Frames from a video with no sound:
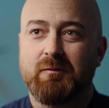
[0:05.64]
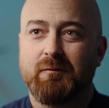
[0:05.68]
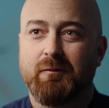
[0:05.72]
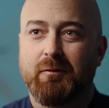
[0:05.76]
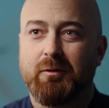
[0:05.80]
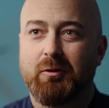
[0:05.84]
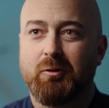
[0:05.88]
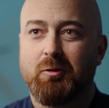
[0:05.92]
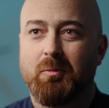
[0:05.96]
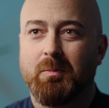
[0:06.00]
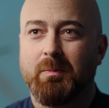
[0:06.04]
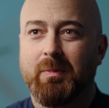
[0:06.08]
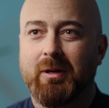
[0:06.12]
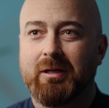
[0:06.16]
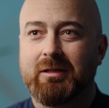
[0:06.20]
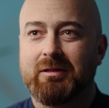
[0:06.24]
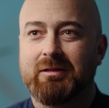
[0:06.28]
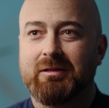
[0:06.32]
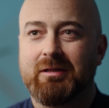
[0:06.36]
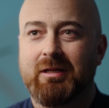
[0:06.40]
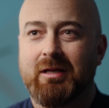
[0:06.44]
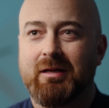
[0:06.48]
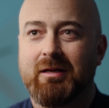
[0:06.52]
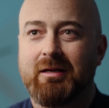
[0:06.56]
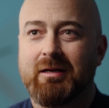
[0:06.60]
Twojego
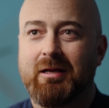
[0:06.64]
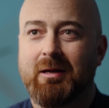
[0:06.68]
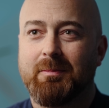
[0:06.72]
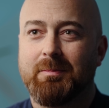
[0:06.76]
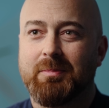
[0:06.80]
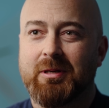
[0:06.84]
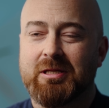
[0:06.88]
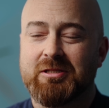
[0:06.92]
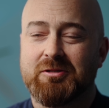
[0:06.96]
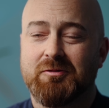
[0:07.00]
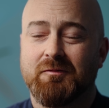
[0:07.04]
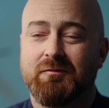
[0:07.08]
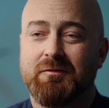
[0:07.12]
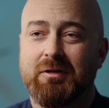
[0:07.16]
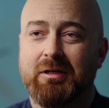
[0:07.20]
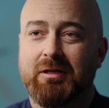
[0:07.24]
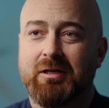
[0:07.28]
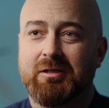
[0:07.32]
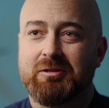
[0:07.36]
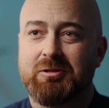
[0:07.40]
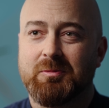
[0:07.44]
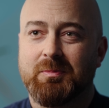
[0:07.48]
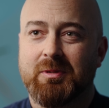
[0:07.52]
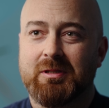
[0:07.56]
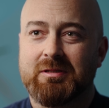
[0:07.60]
partnera,
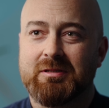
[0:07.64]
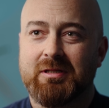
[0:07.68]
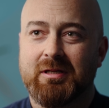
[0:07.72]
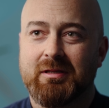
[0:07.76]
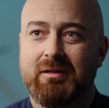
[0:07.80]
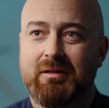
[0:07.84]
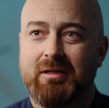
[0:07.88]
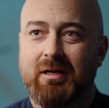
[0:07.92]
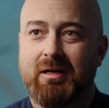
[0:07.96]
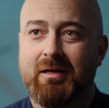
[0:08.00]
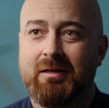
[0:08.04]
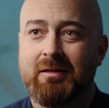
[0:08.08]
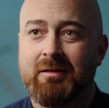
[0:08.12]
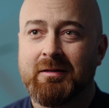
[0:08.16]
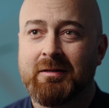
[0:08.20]
pracownika czy pacjenta?